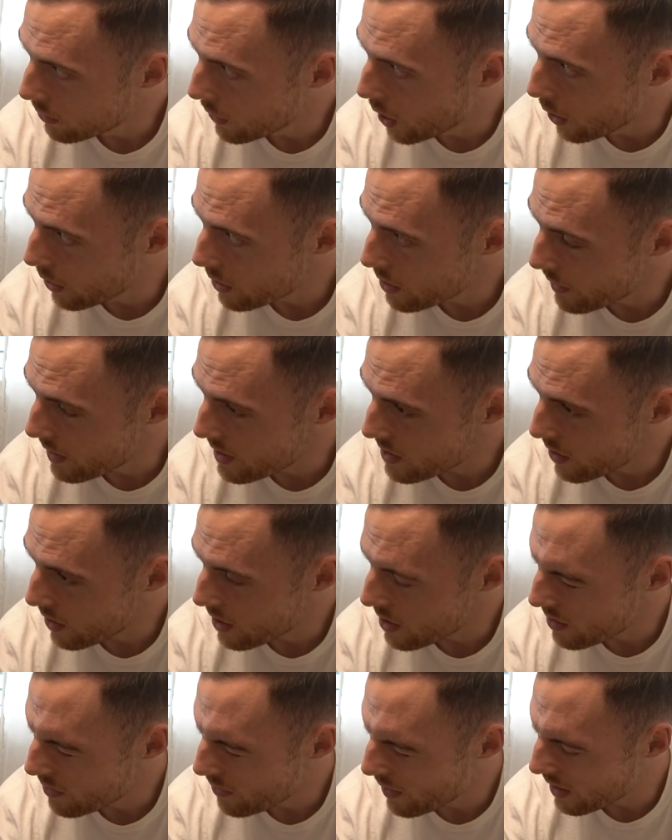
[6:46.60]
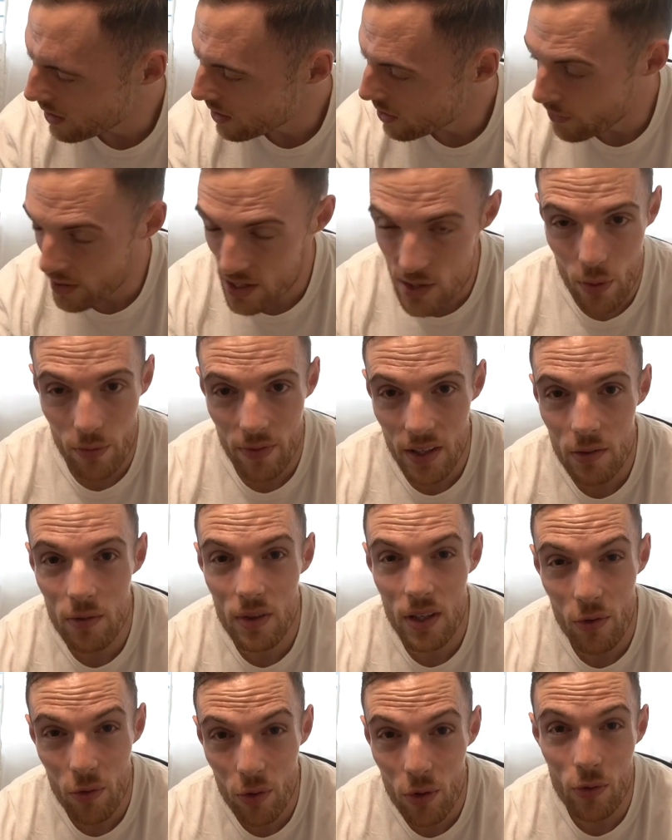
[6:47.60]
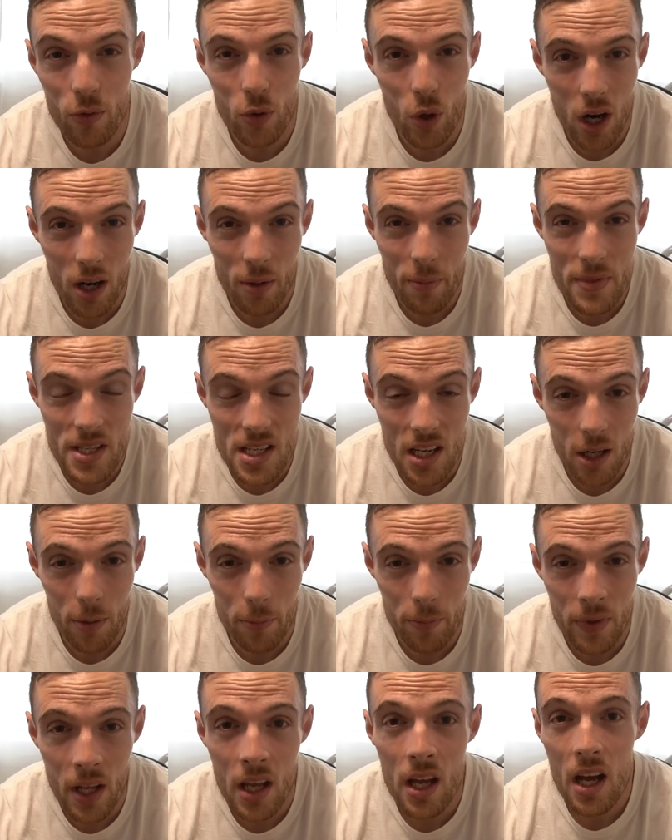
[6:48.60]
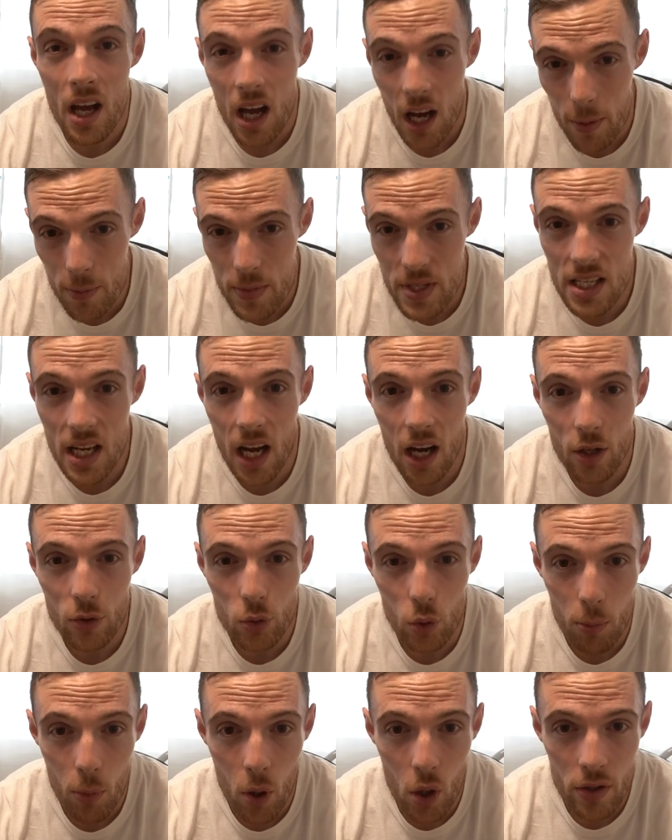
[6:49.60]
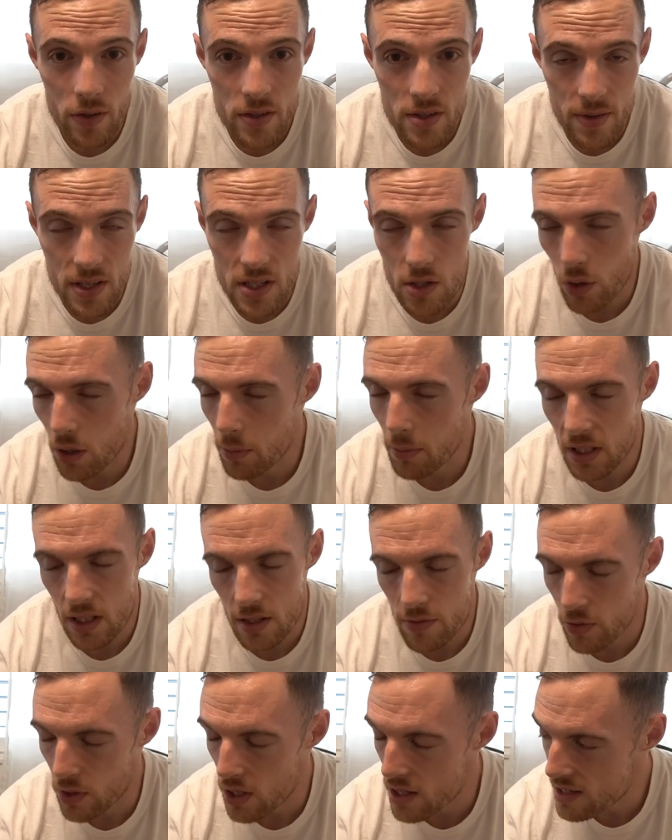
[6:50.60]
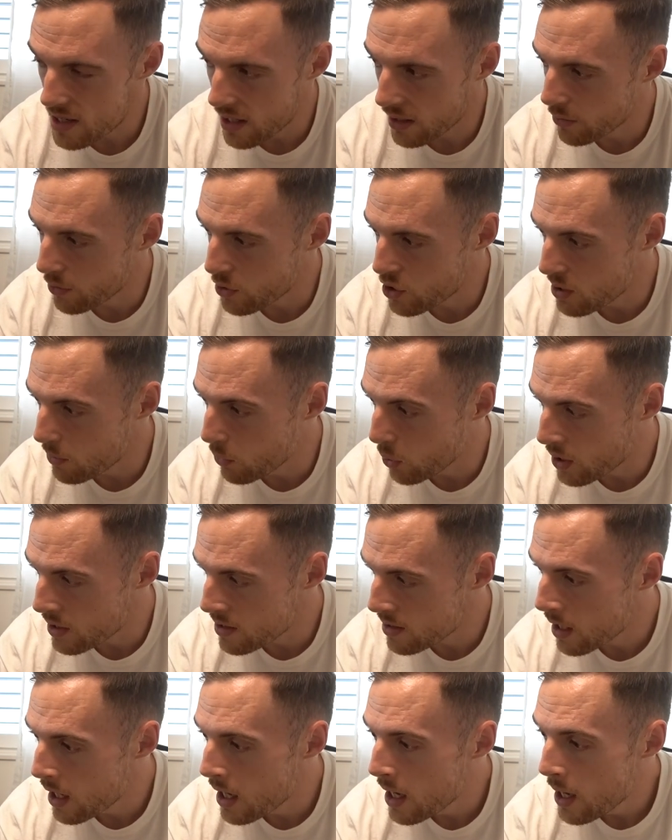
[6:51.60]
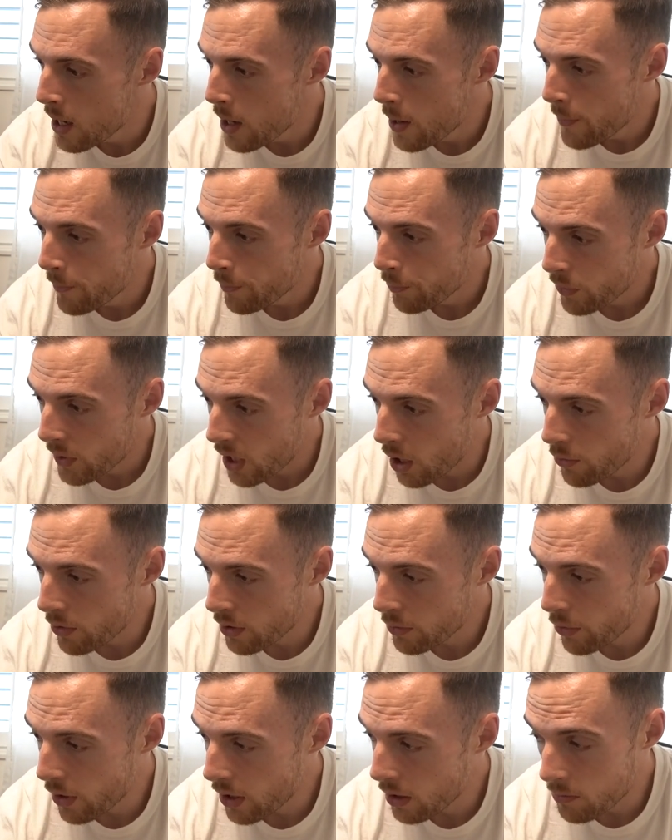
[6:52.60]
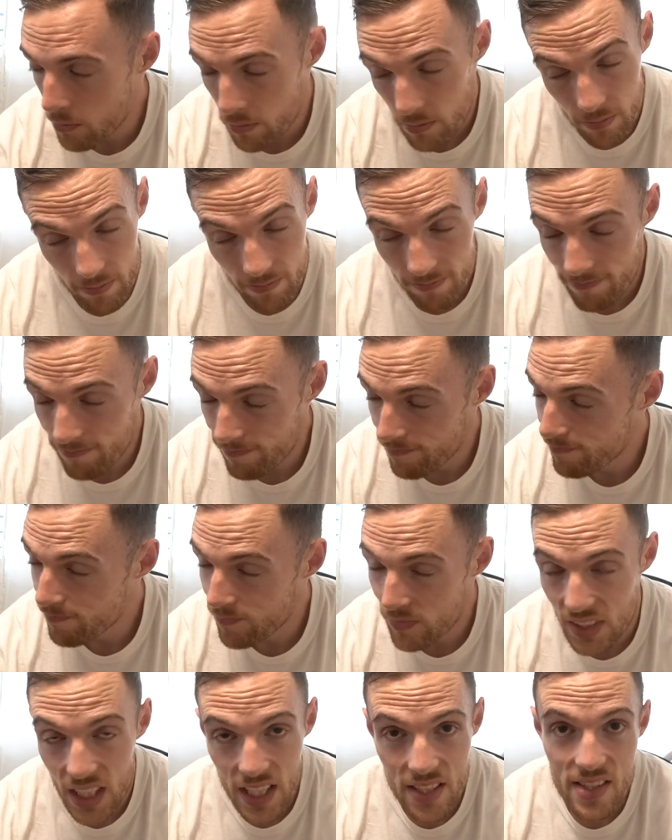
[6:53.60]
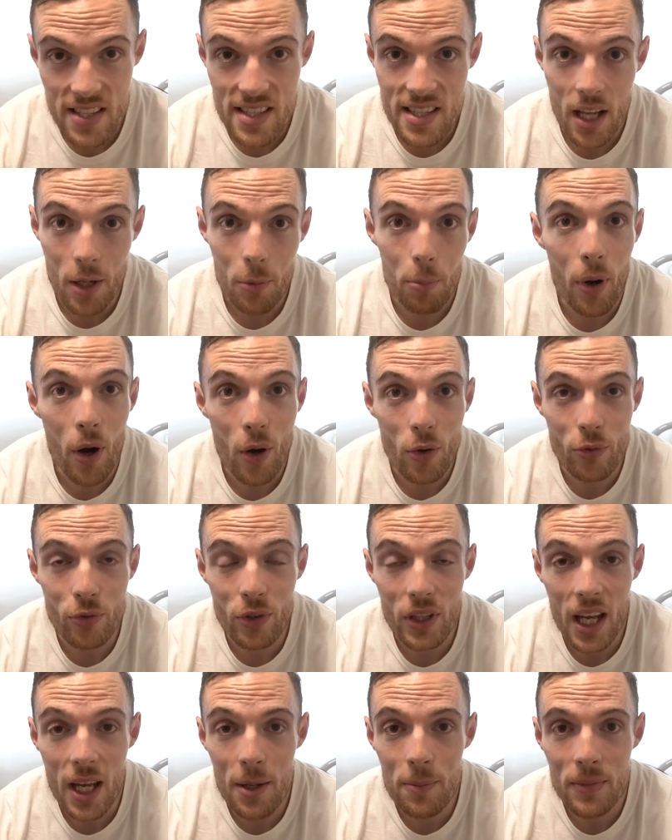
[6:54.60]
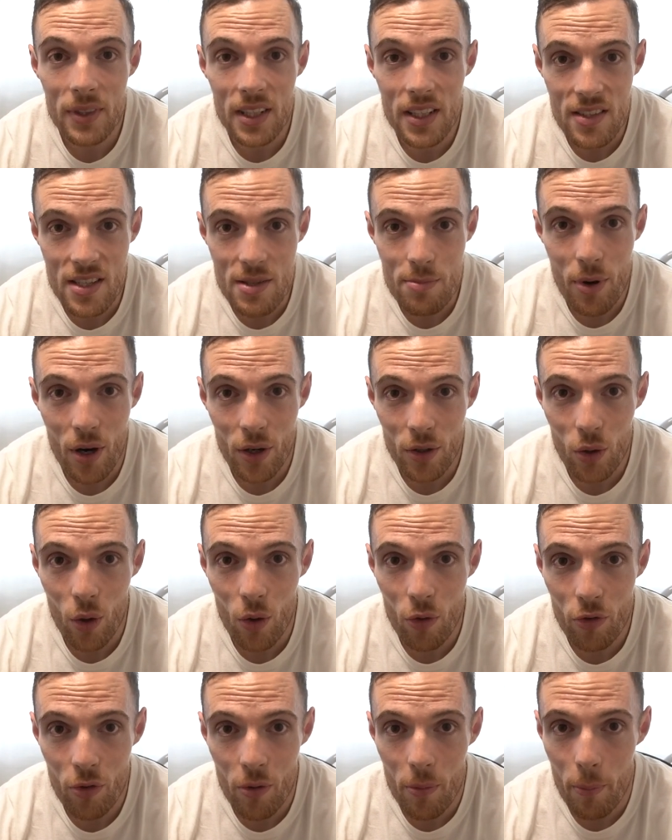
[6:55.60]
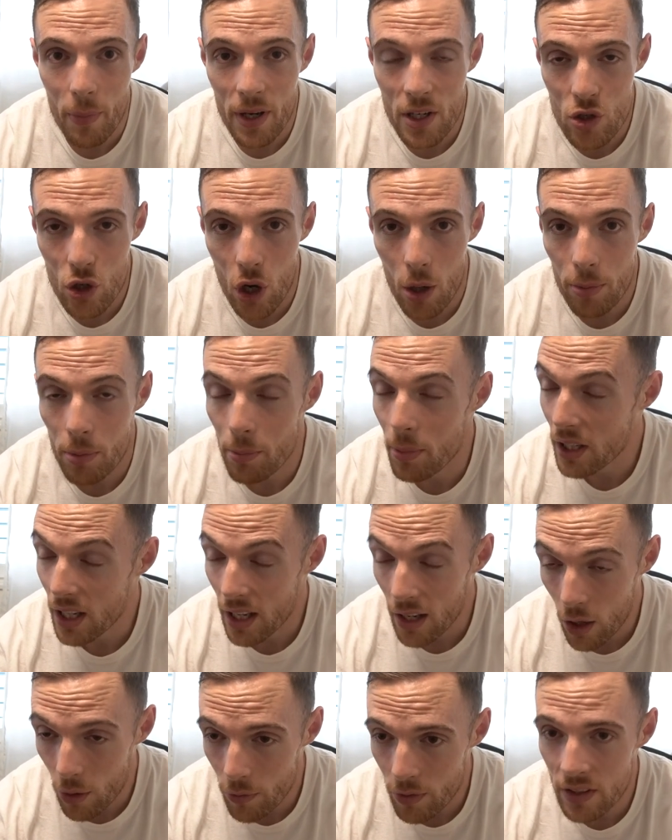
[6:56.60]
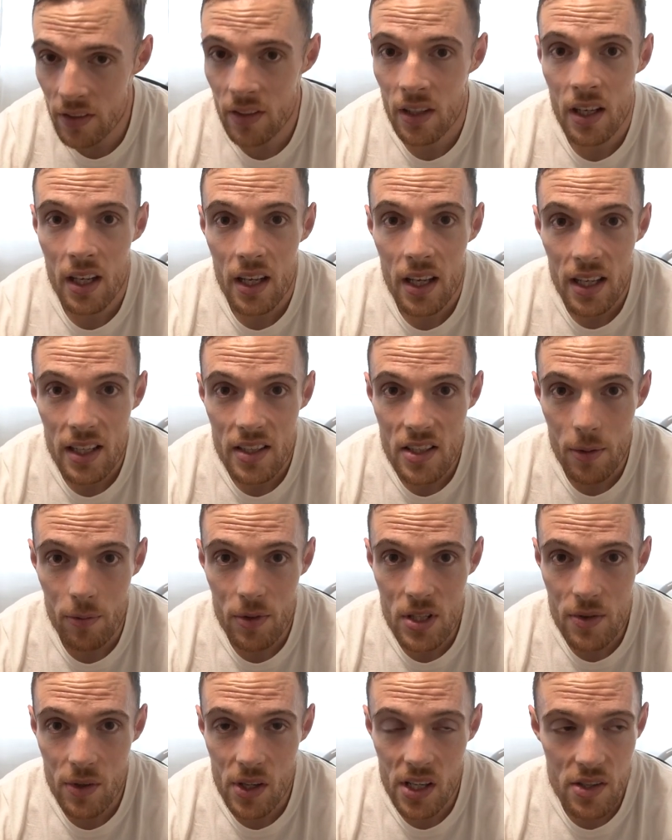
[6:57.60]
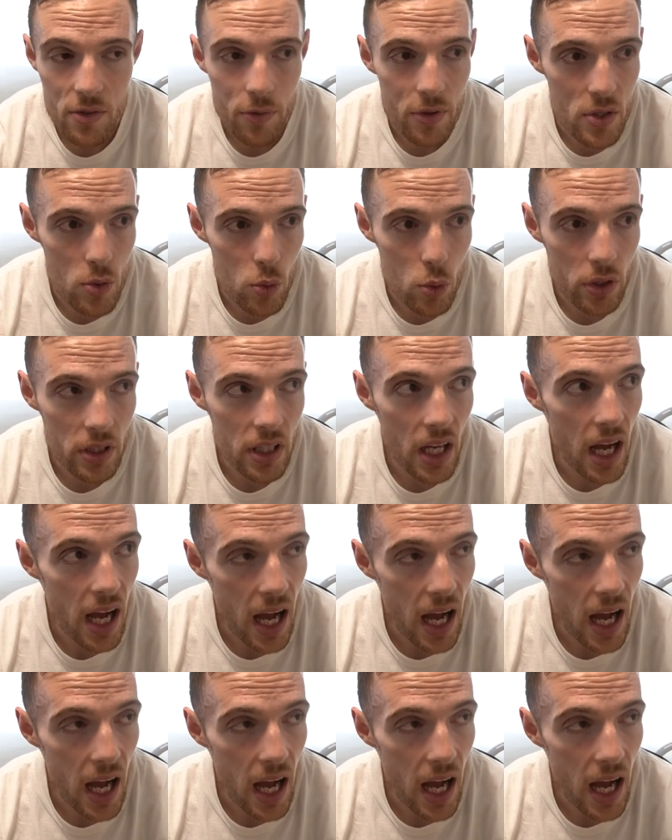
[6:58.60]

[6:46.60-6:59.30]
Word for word: boah, ich weiß gar nicht, ich weiß noch, wenn wir 5 Uhr abends haben, haben sie 8 Uhr morgens, was auch immer das für eine Zeitverschiebung ist. Auf jeden Fall, das ist halt part of the game, das ist part of my job, but I love it. Ich habe jetzt wirklich versucht,